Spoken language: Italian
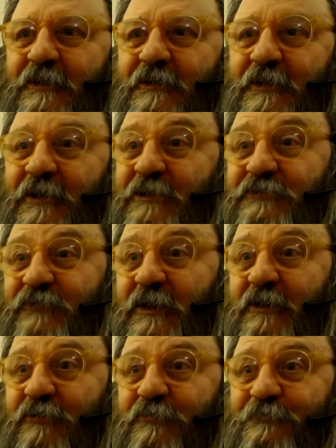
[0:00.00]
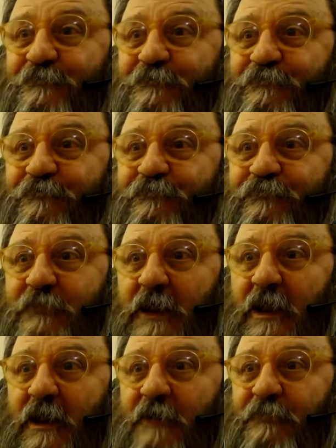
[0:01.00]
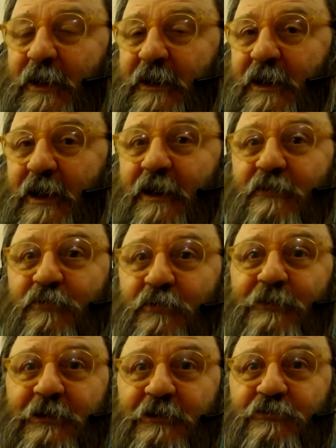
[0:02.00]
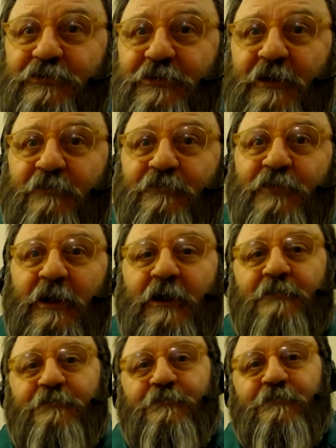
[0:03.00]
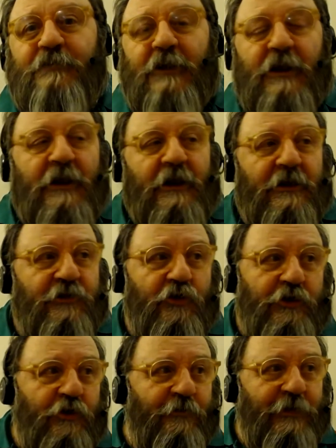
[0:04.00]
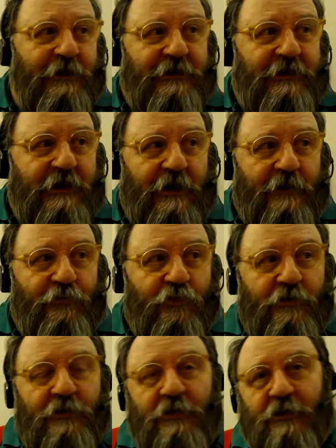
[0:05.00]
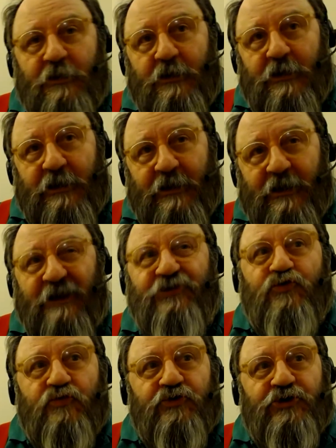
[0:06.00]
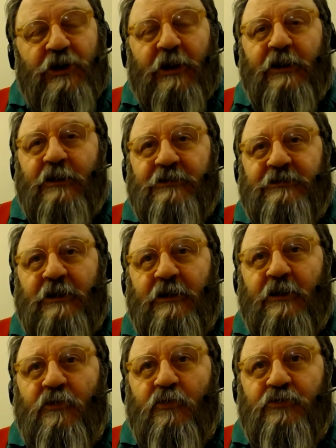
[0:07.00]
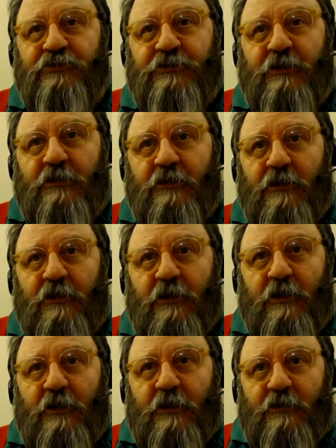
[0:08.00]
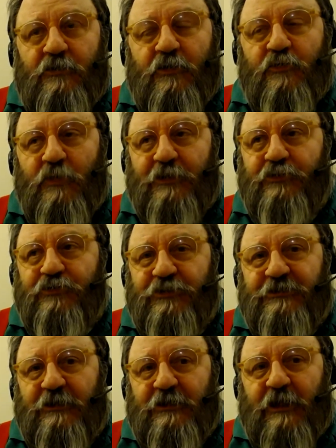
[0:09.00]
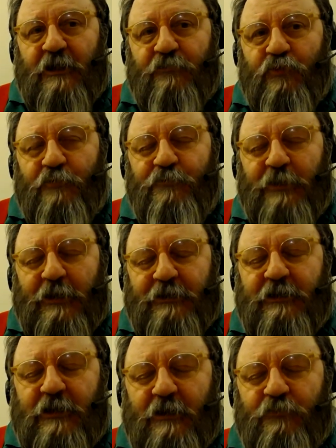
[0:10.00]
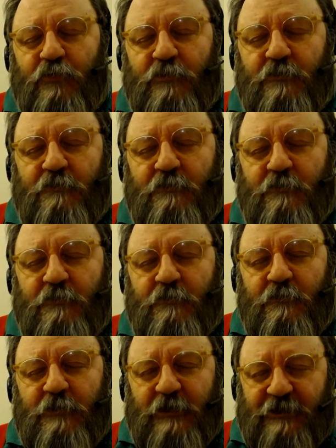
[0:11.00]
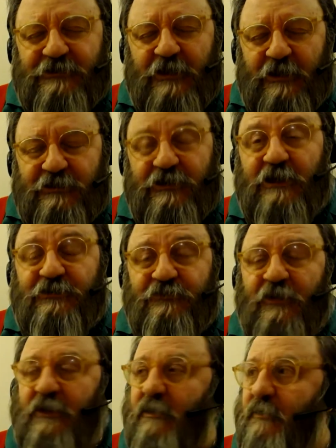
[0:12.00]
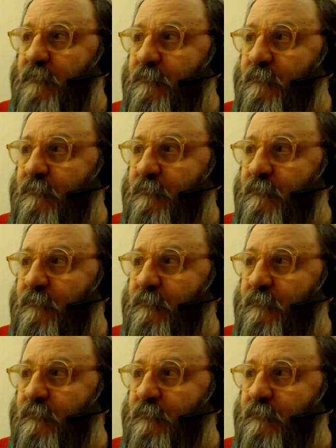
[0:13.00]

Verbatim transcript: risveglio, perché come dico sempre, noi non pratichiamo il raggiungere chissà che cosa, noi quando ci sediamo pratichiamo l'essere già svegli.